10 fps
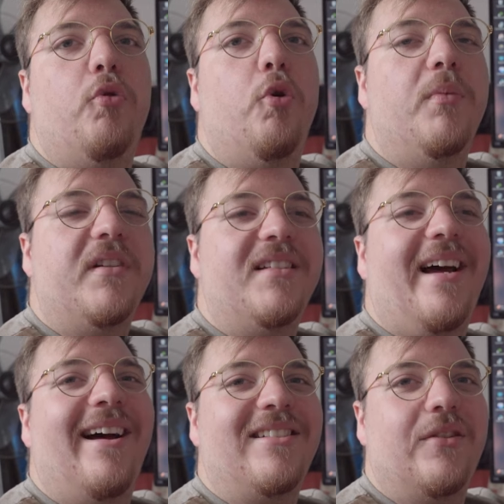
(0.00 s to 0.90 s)
um
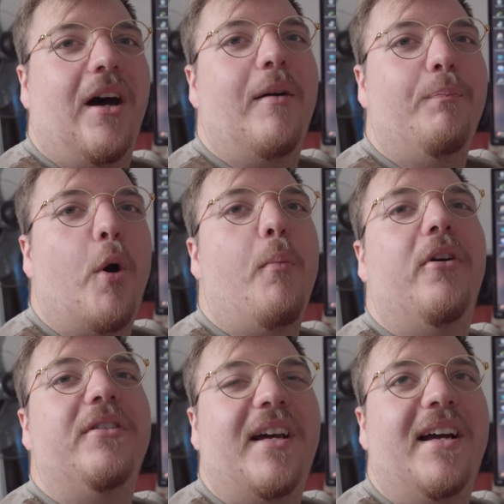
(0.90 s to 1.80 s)
drei Refs zu haben, brauchen
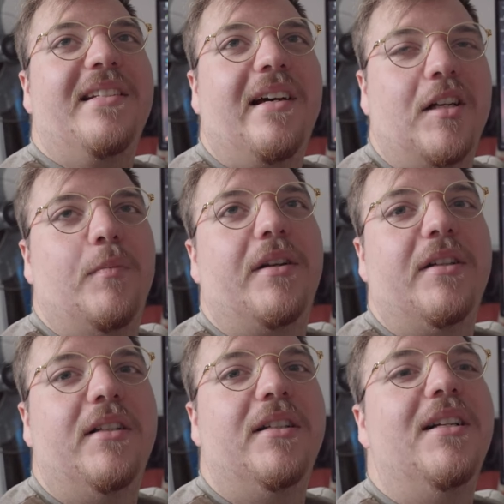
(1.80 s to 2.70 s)
wir drei Sachen immer.
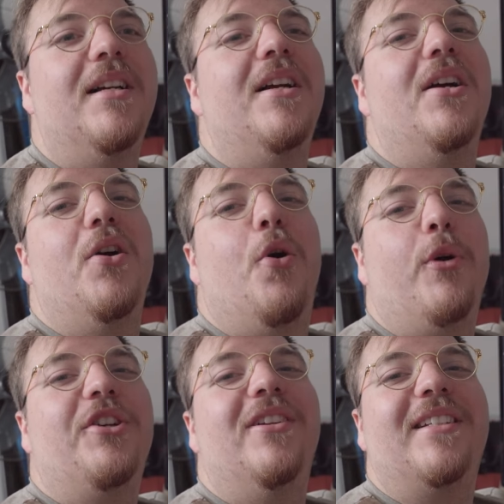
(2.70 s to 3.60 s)
Ne?
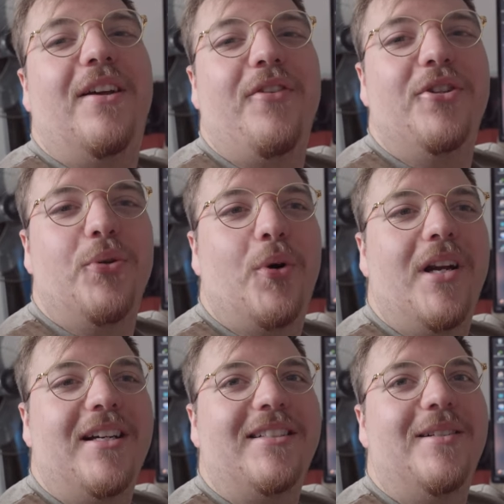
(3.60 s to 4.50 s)
Und ich will drei Videos
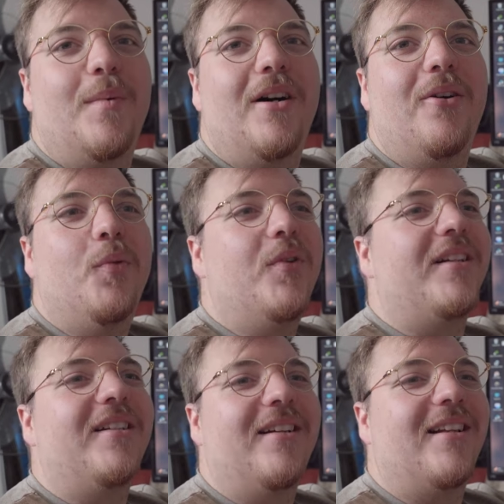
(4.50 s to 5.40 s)
hochladen immer und
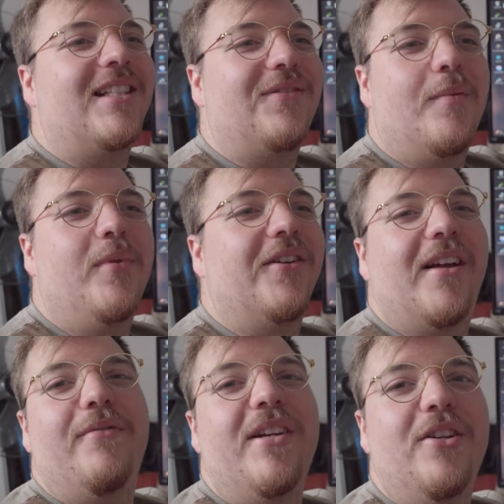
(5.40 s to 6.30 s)
nicht zwei Bilder und
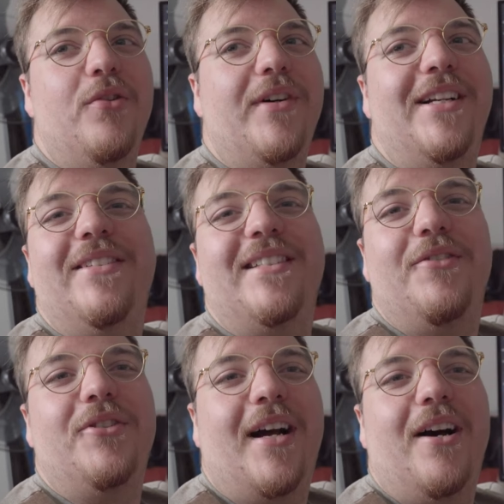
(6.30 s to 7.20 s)
ein Video, weil die sind ja
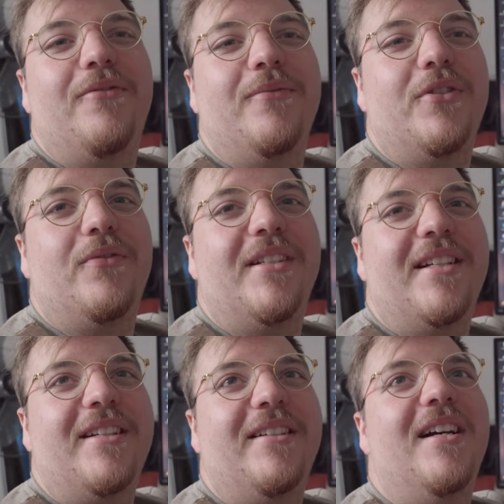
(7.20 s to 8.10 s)
Videografen, so von
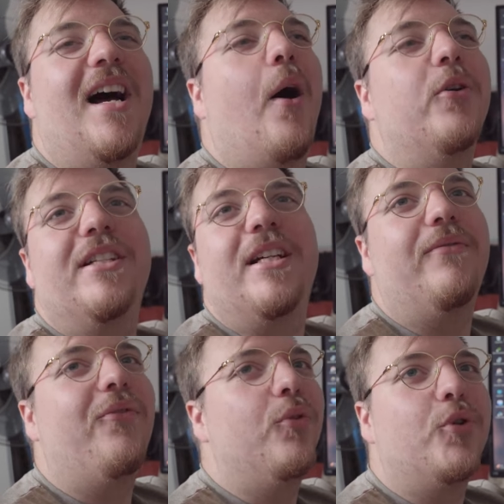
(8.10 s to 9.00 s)
Dingen her. Außer ich habe
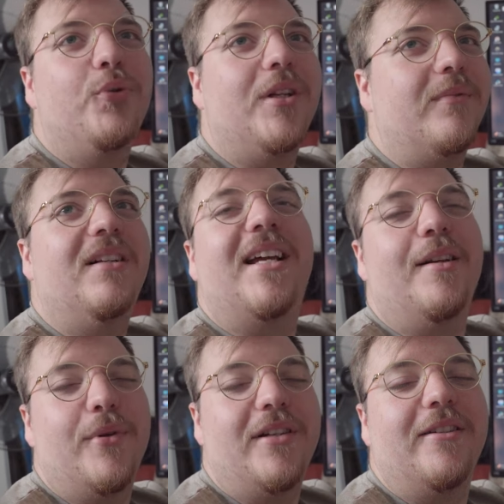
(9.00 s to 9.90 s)
einen Fotoshooter und halt
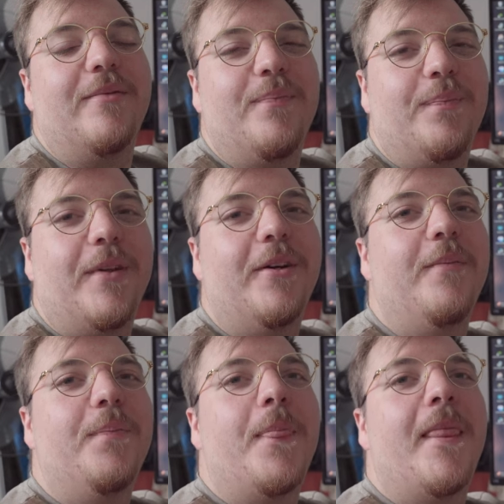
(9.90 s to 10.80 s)
drei Bilder. Ne?